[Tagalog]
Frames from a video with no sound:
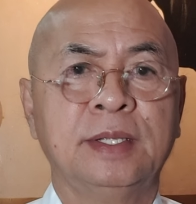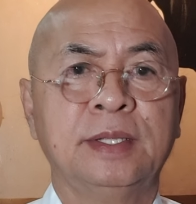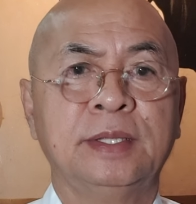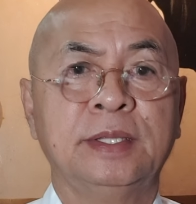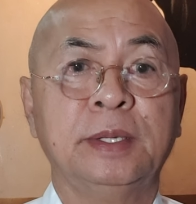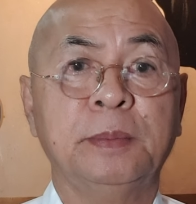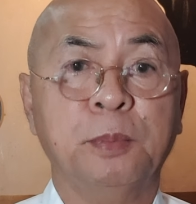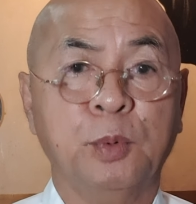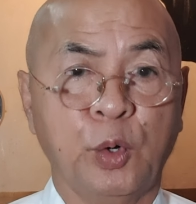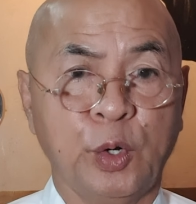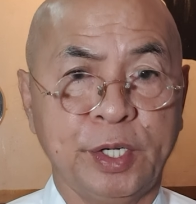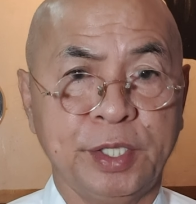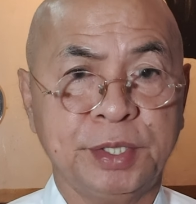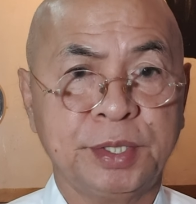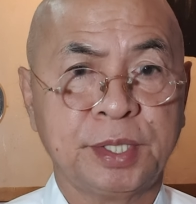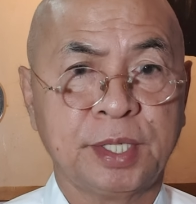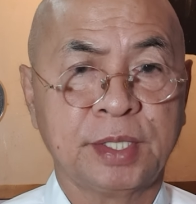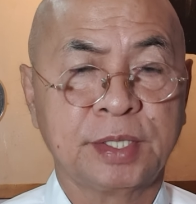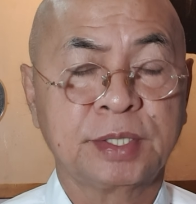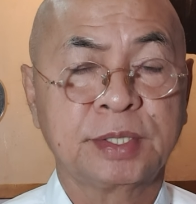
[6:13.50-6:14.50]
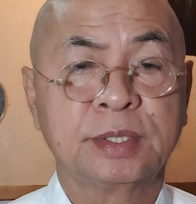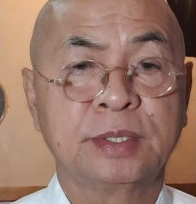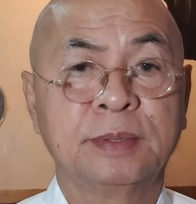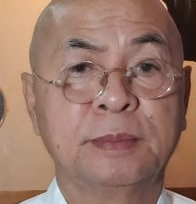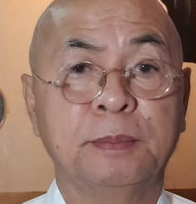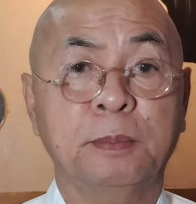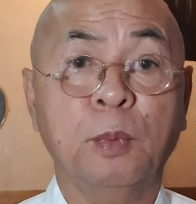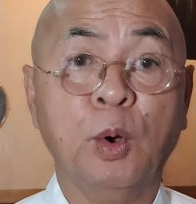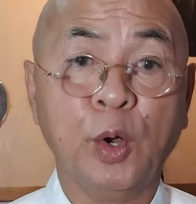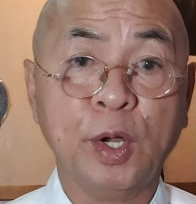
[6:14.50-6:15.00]
ni Moises.
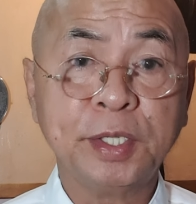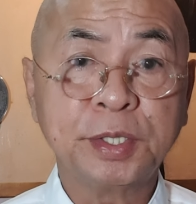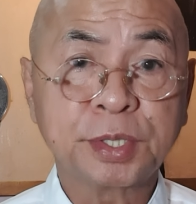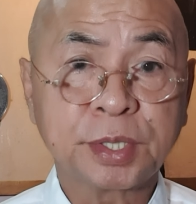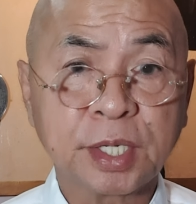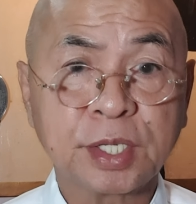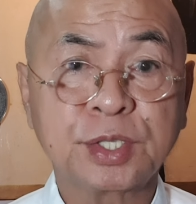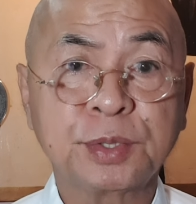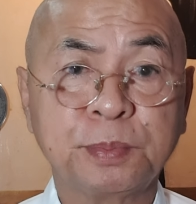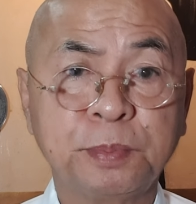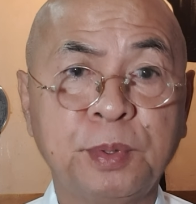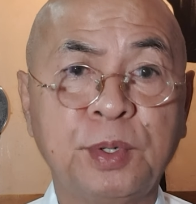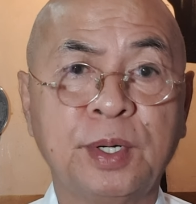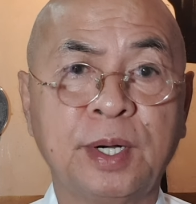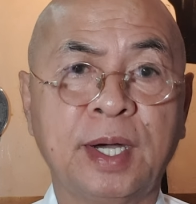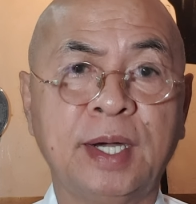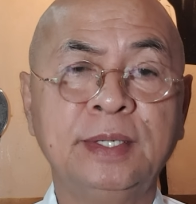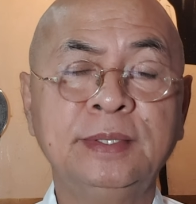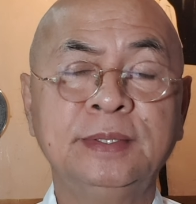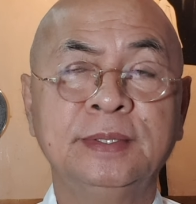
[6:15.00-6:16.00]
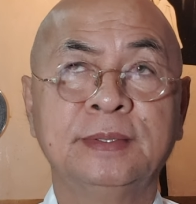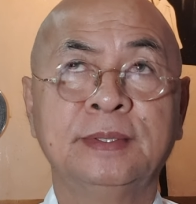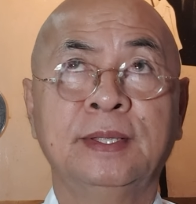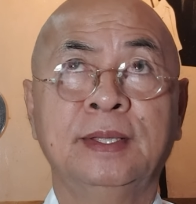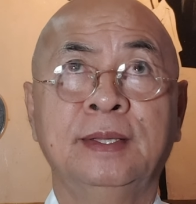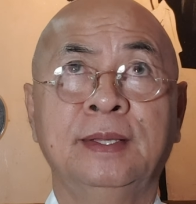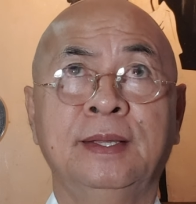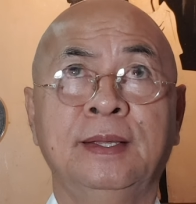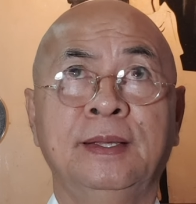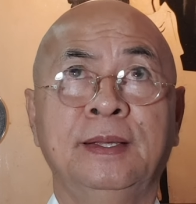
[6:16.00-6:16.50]
Moises po ah,
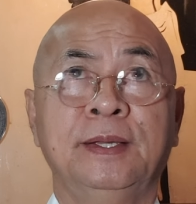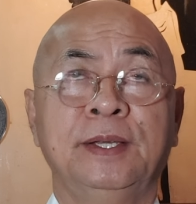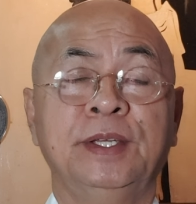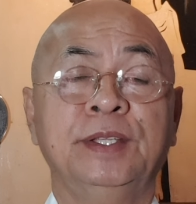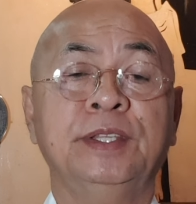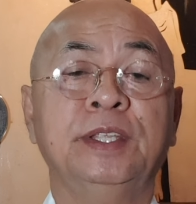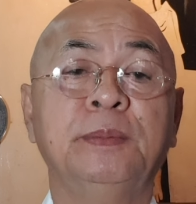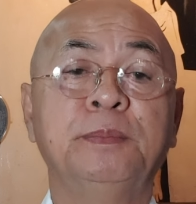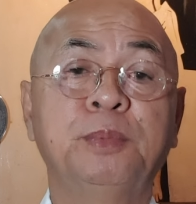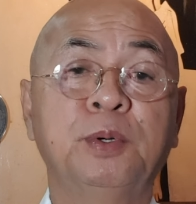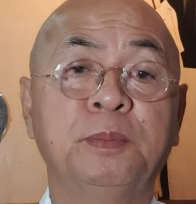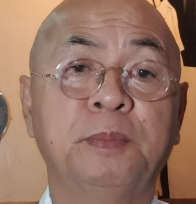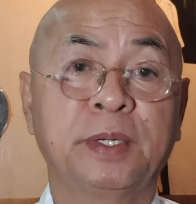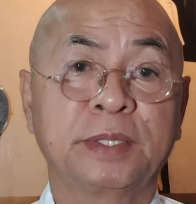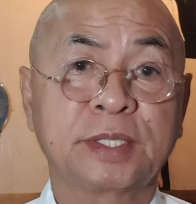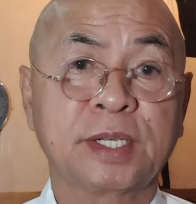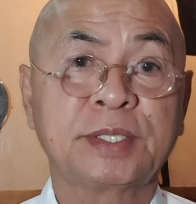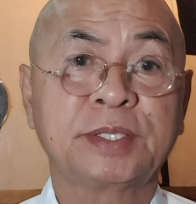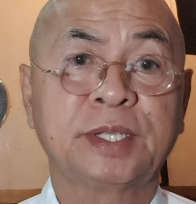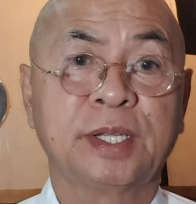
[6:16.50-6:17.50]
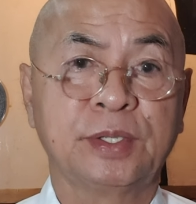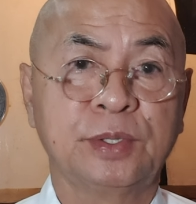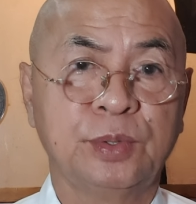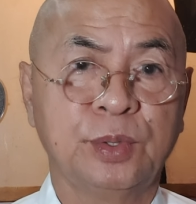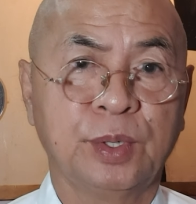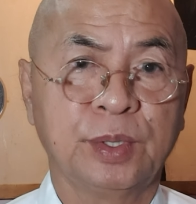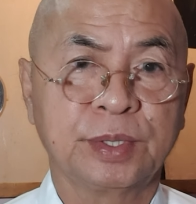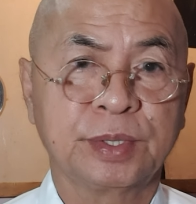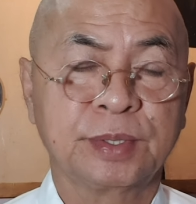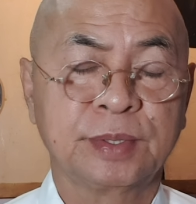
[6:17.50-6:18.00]
hindi po batas ng
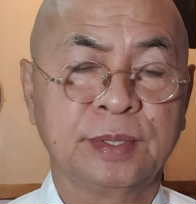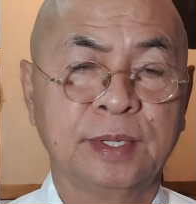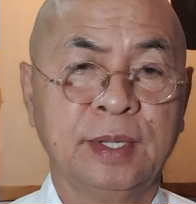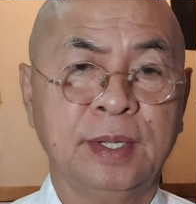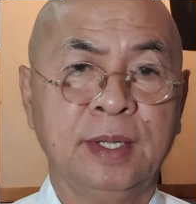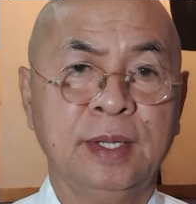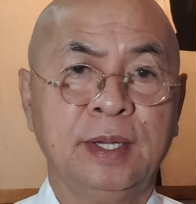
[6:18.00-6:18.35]
Diyos.